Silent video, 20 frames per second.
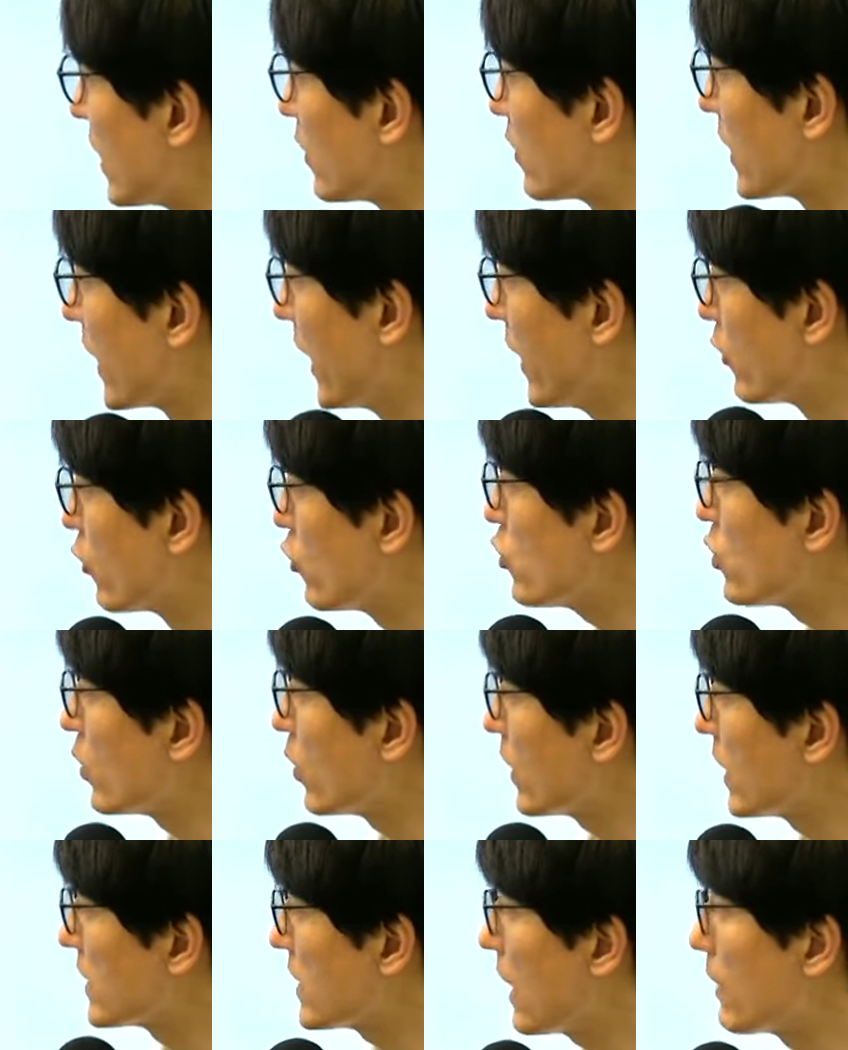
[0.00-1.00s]
원에
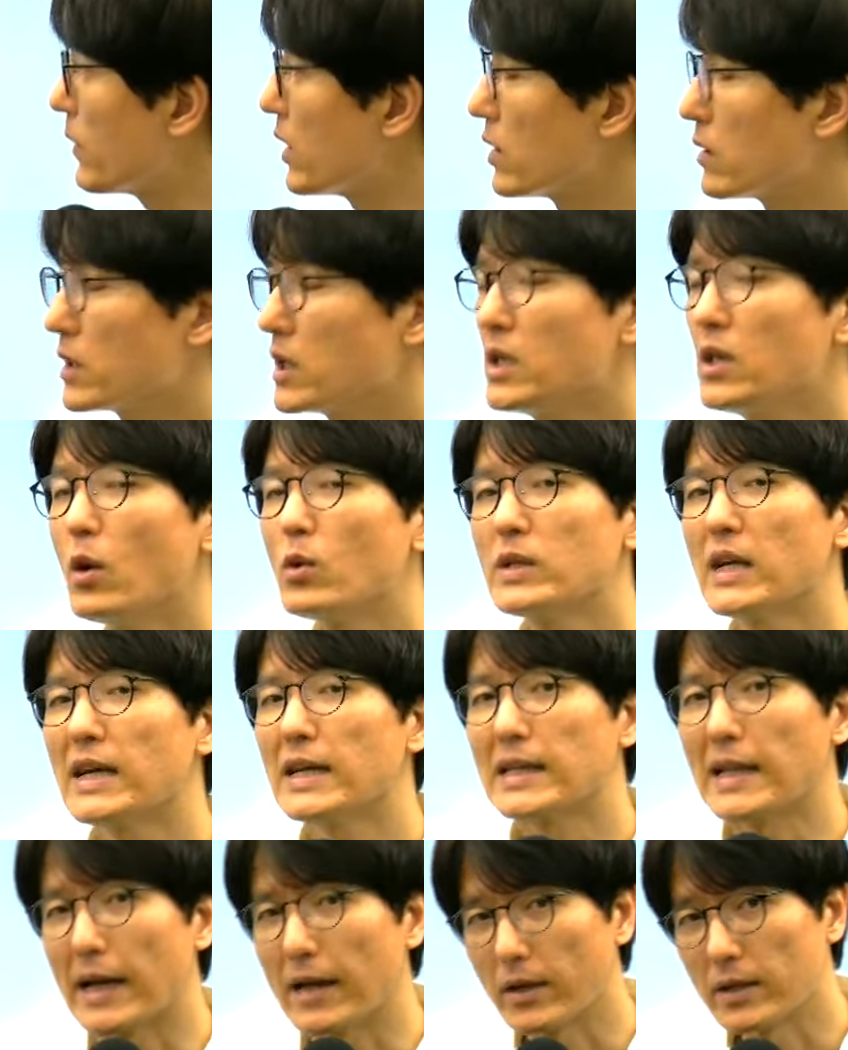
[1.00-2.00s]
유출효과 사만 원, 이
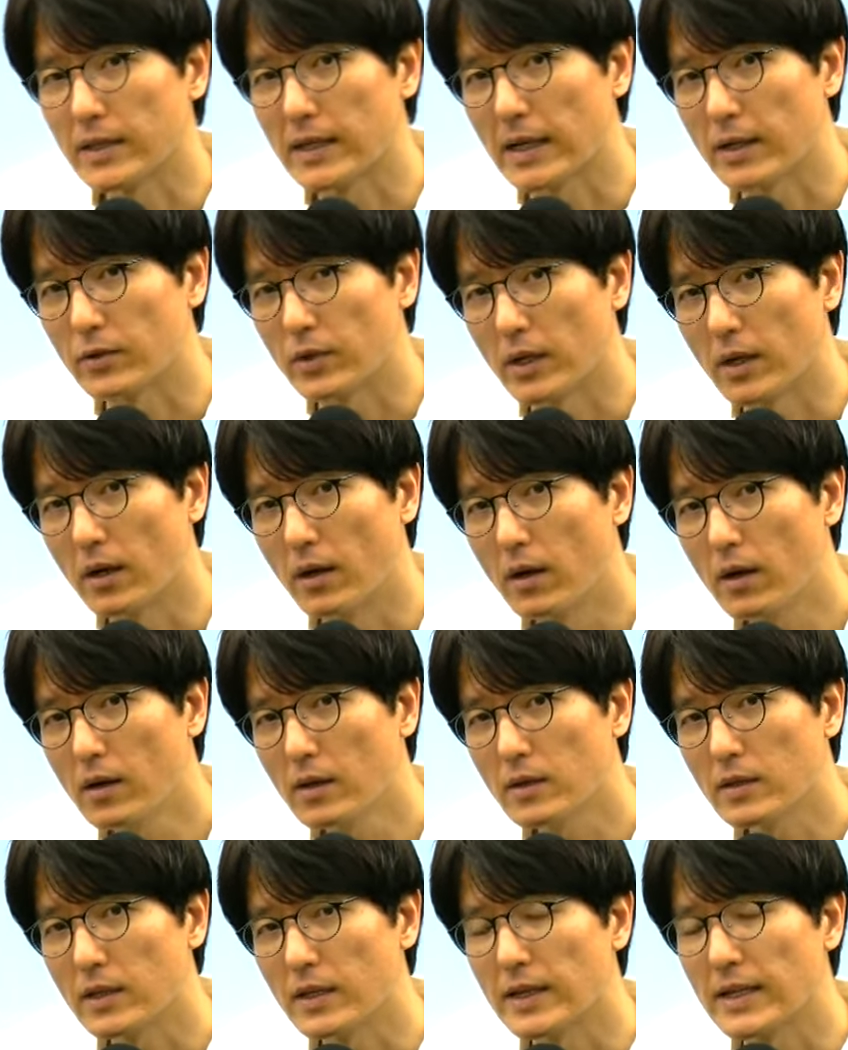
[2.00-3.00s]
역량이 다였다고요.
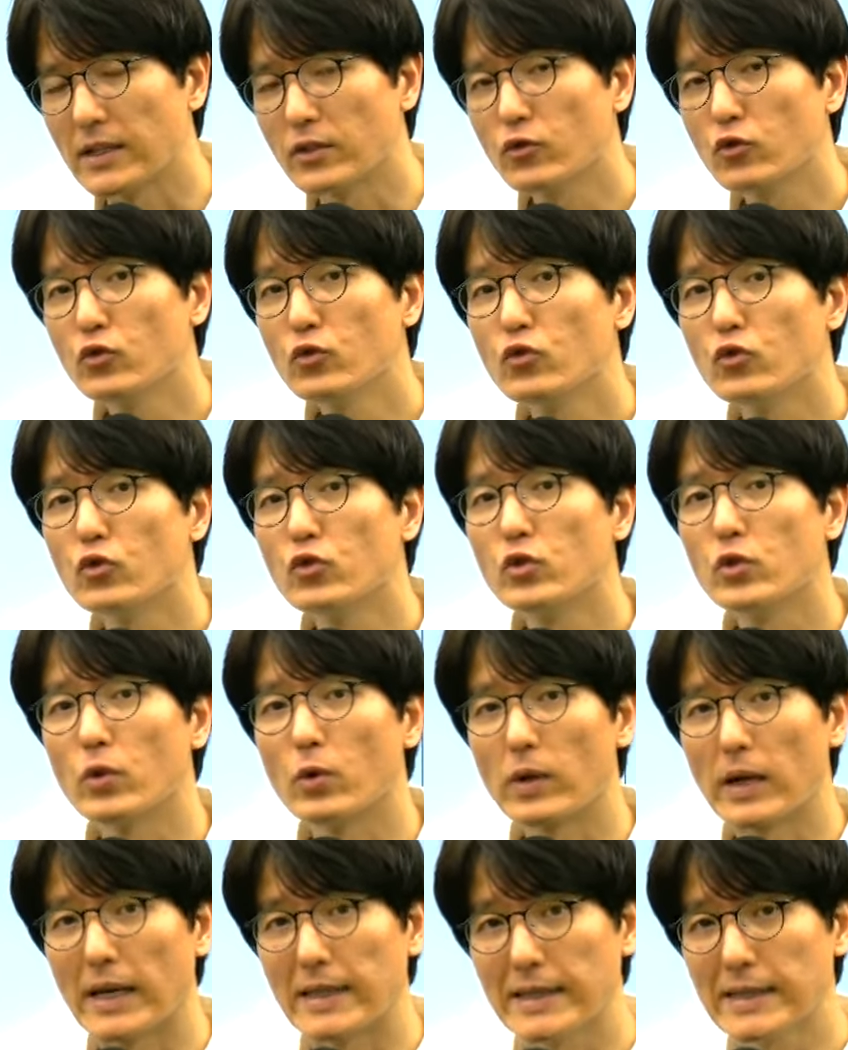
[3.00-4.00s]
그러니까
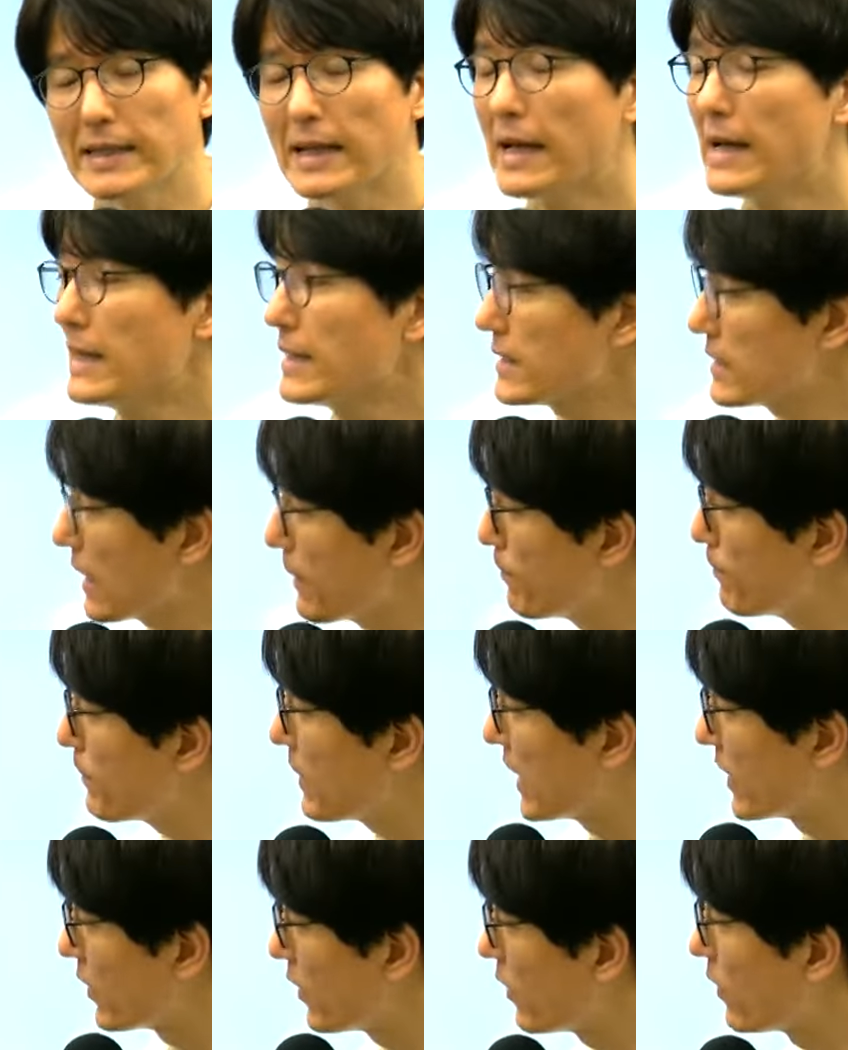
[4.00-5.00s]
순유출효과는
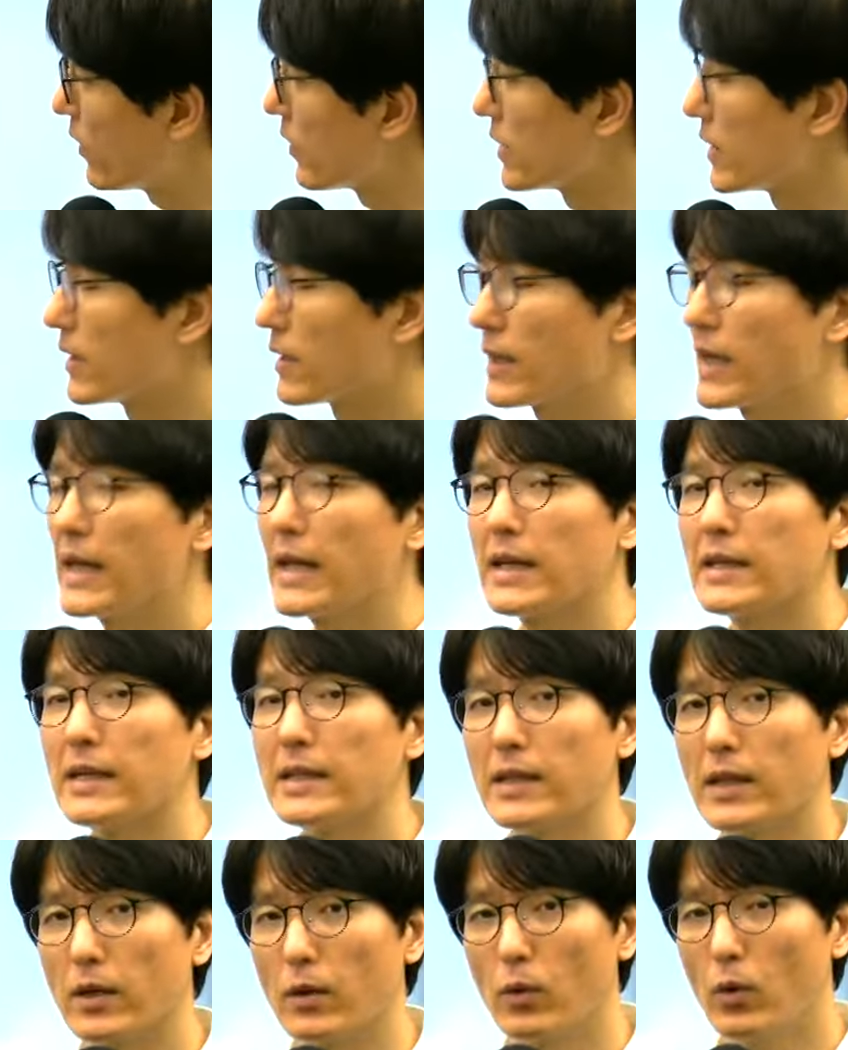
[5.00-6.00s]
삼만 원 이렇게
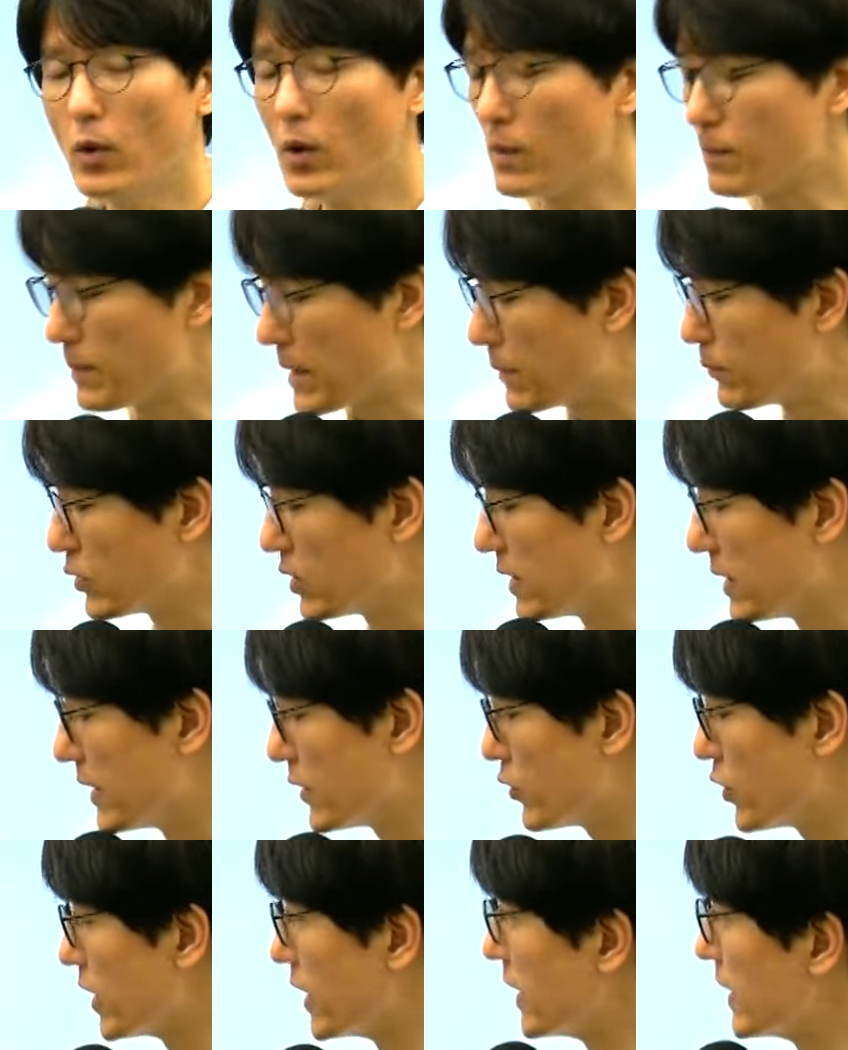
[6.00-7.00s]
계산되고 마무리될
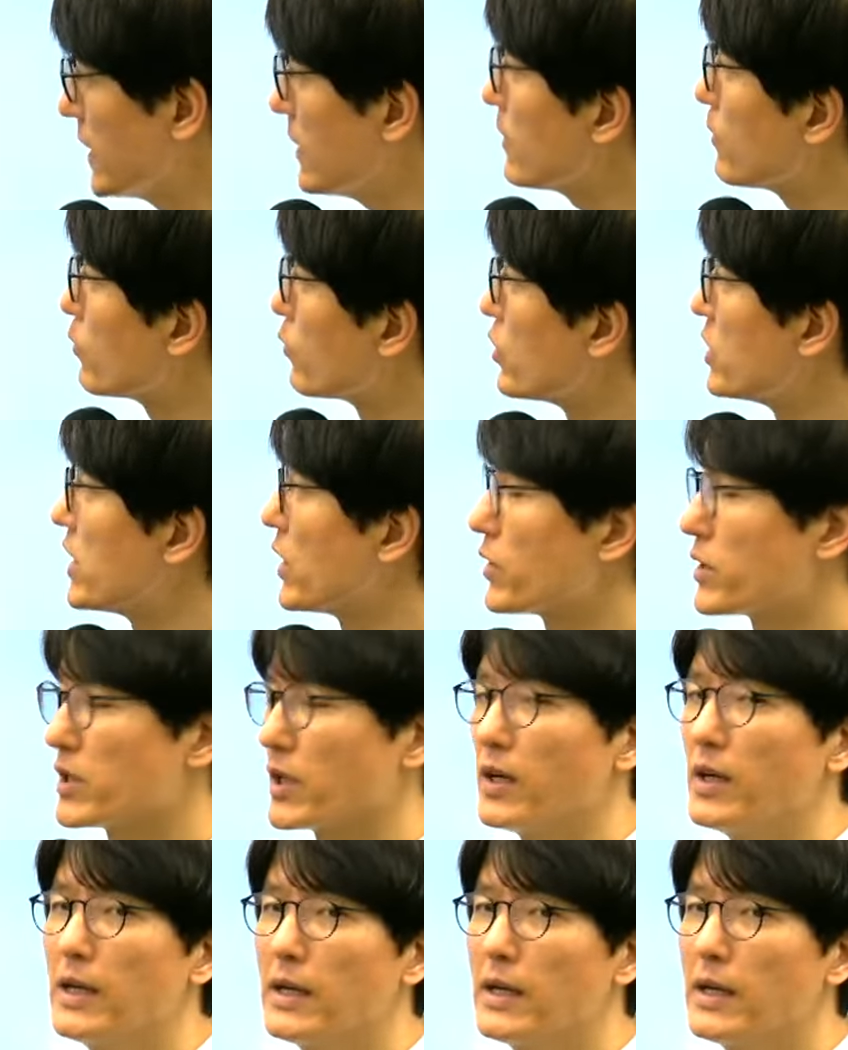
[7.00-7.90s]
수 있는 문제였죠.